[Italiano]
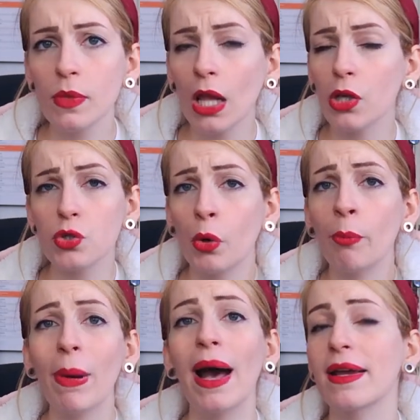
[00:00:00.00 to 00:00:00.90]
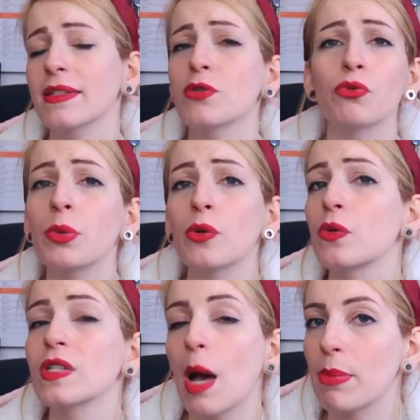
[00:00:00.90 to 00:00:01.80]
scomparsi e Sumio
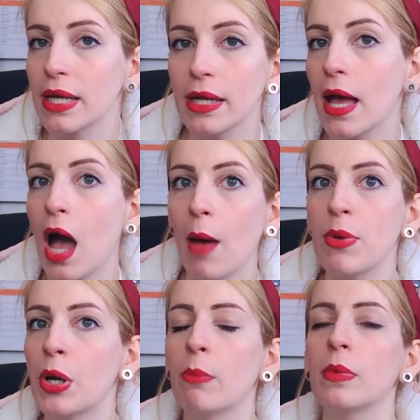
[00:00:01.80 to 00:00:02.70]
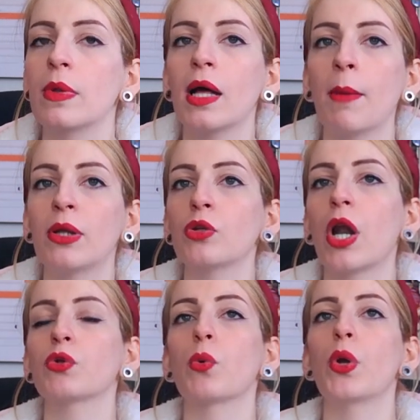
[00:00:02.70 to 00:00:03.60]
non sa perché abbiano ab-
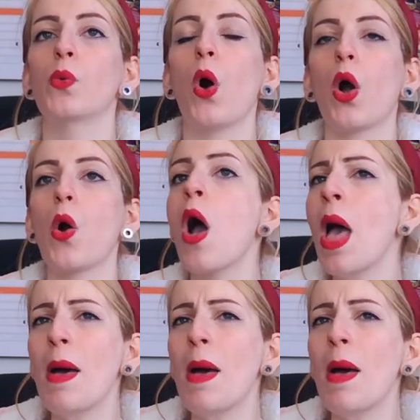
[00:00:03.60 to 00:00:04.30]
abbandonato quel luogo.